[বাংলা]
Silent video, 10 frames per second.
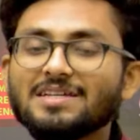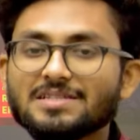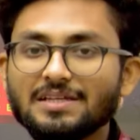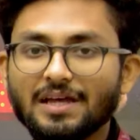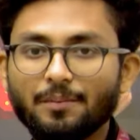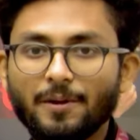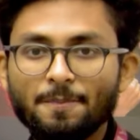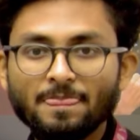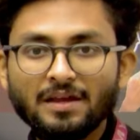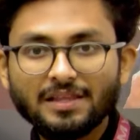কি থাকবে
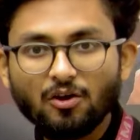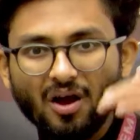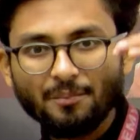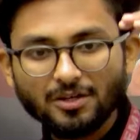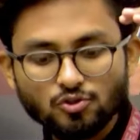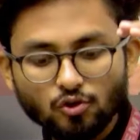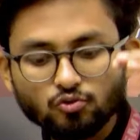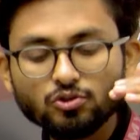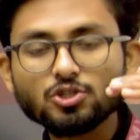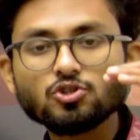দেখো আমরা
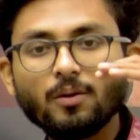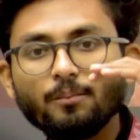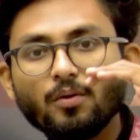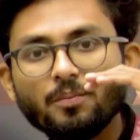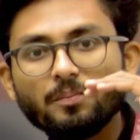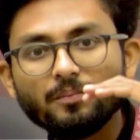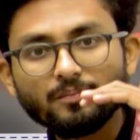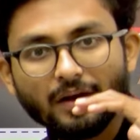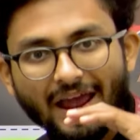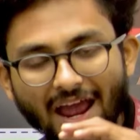যতটা সম্ভব
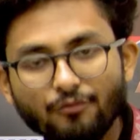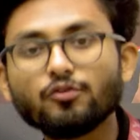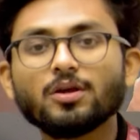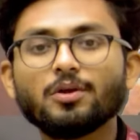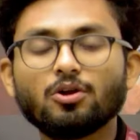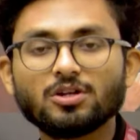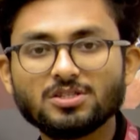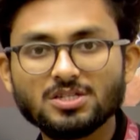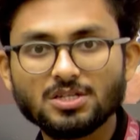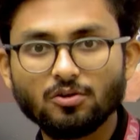অ্যাফোর্ডেবল করার
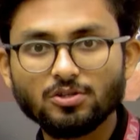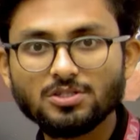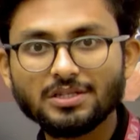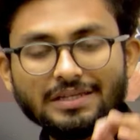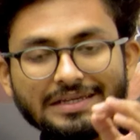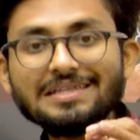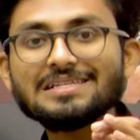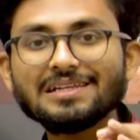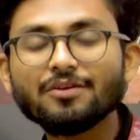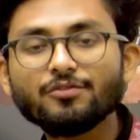চেষ্টা করেছি যাতে ইচ অ্যান্ড
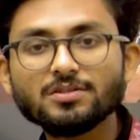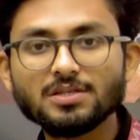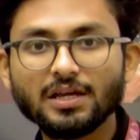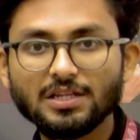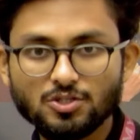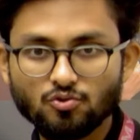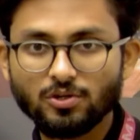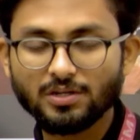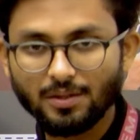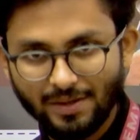এভরি সিঙ্গেল স্টুডেন্ট
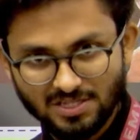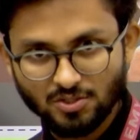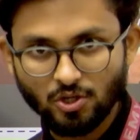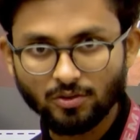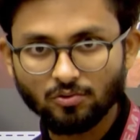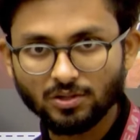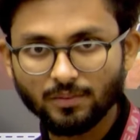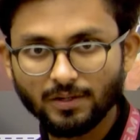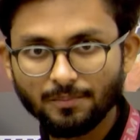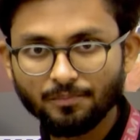এই ব্যাচ জয়েন করতে
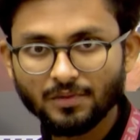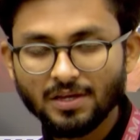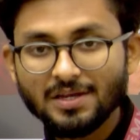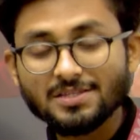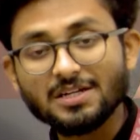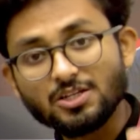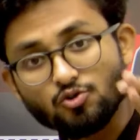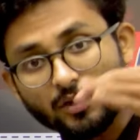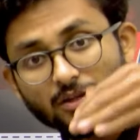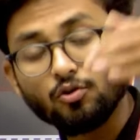পারে যারা
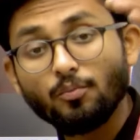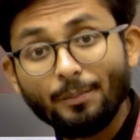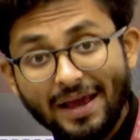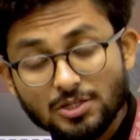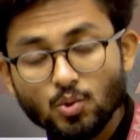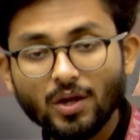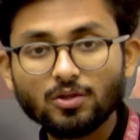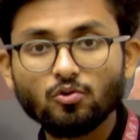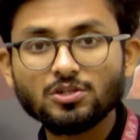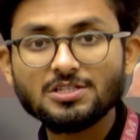জয়েন ব্যাচ ওয়ান
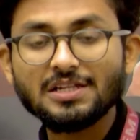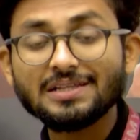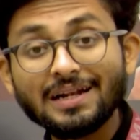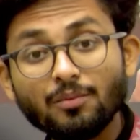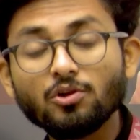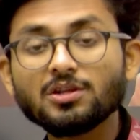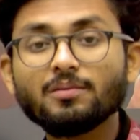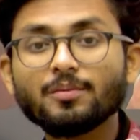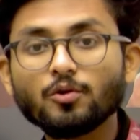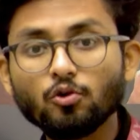করেছিল তারা বলতে
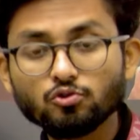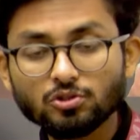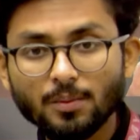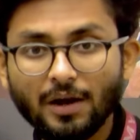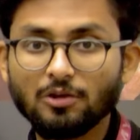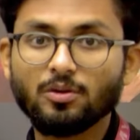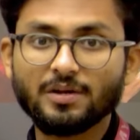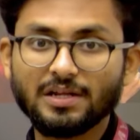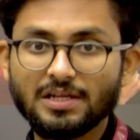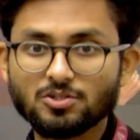পারবে কতটা ভালো আমরা
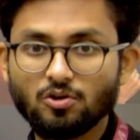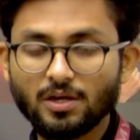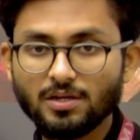ক্লাস করাই